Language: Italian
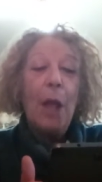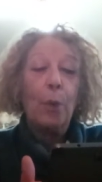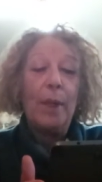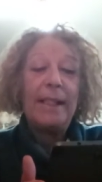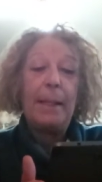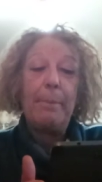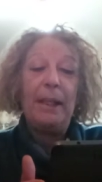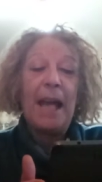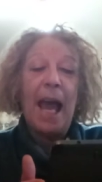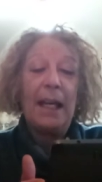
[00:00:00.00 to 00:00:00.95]
Questi
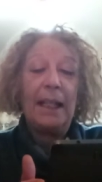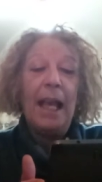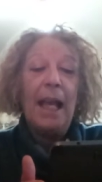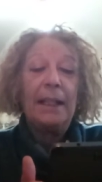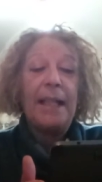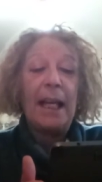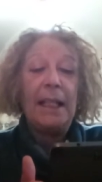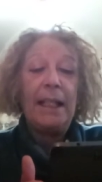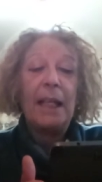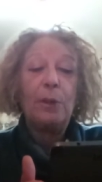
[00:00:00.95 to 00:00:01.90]
binari, da
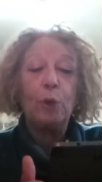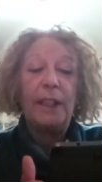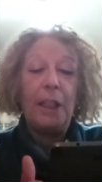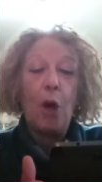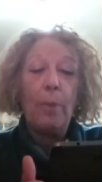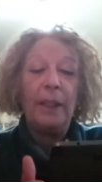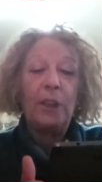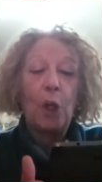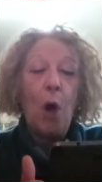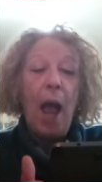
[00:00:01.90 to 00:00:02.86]
lì ad un
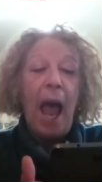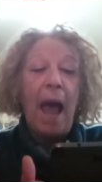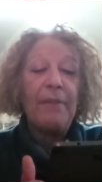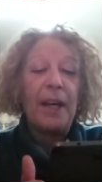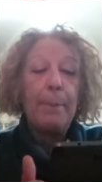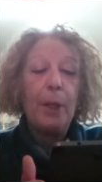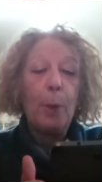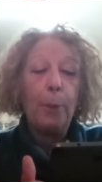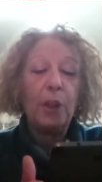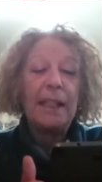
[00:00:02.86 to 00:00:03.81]
chilometro,
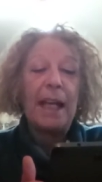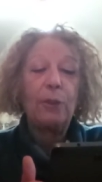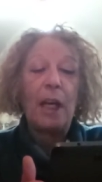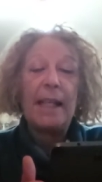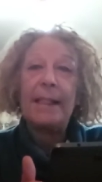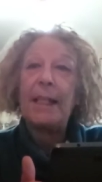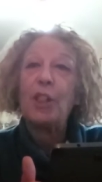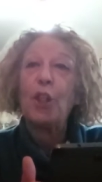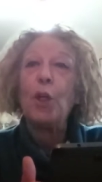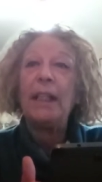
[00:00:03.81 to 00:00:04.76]
avrebbero portato alla
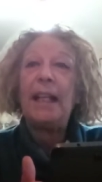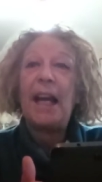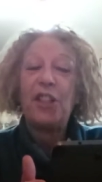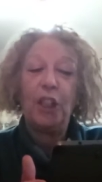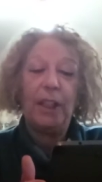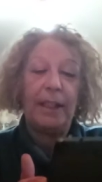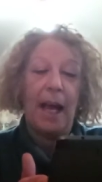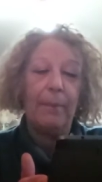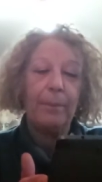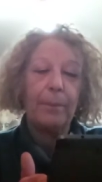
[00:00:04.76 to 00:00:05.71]
stazione della
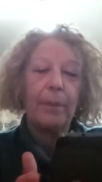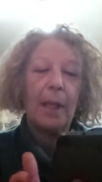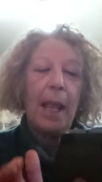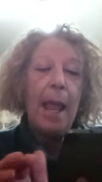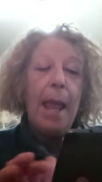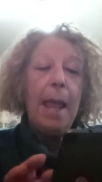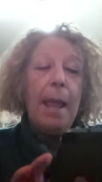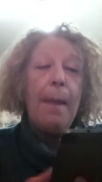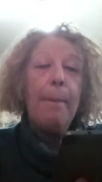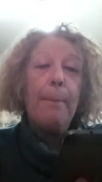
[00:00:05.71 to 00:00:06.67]
città.
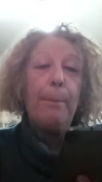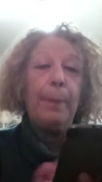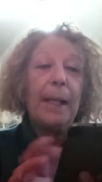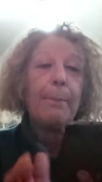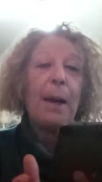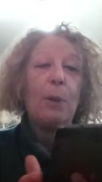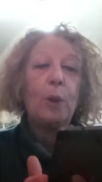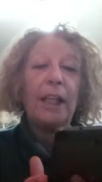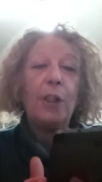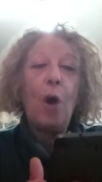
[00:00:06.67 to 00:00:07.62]
Per
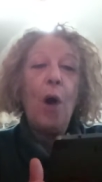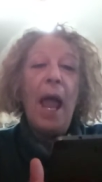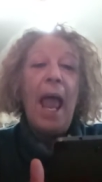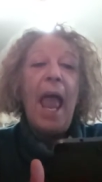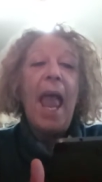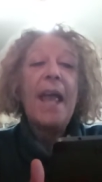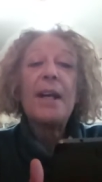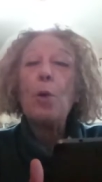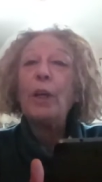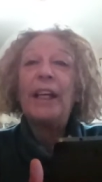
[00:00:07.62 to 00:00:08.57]
Maurino
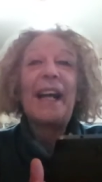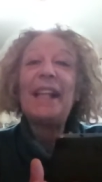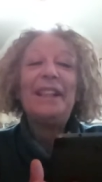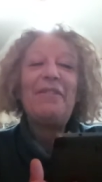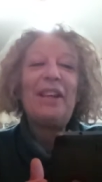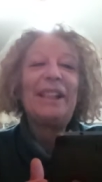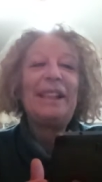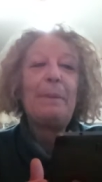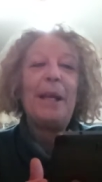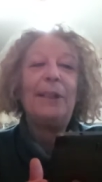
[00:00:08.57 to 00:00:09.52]
era un gran
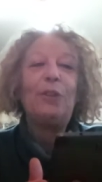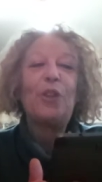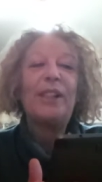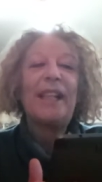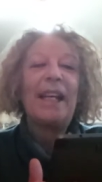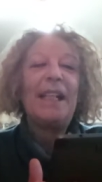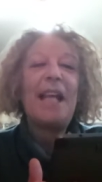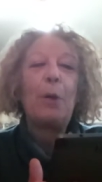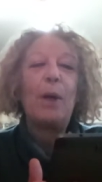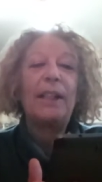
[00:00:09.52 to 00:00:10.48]
divertimento stare lì
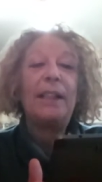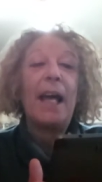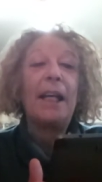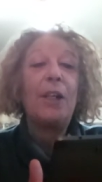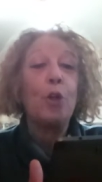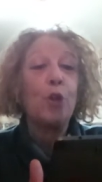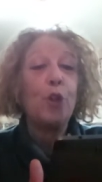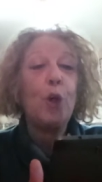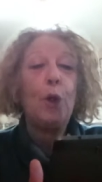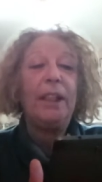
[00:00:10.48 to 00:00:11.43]
a guardare non
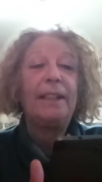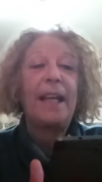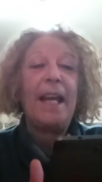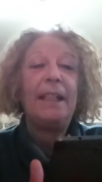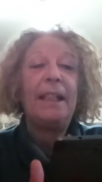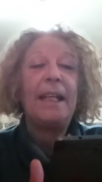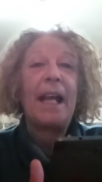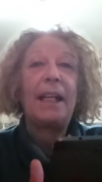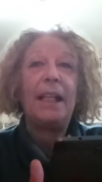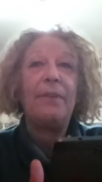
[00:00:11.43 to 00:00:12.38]
solo i treni in
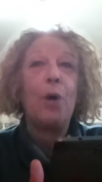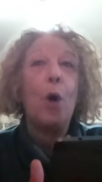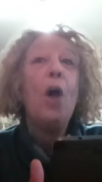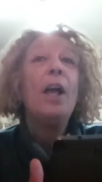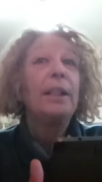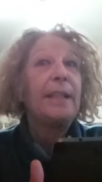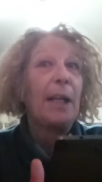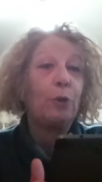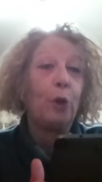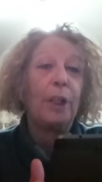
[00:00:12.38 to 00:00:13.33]
arrivo
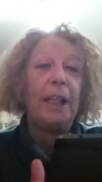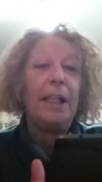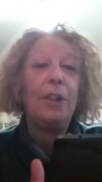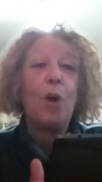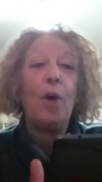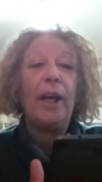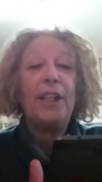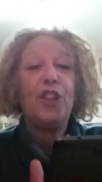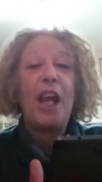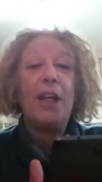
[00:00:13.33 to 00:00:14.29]
da Torino
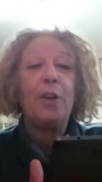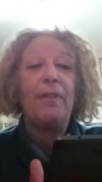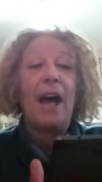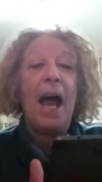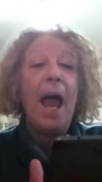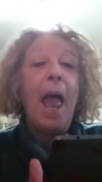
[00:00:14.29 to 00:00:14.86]
e Genova,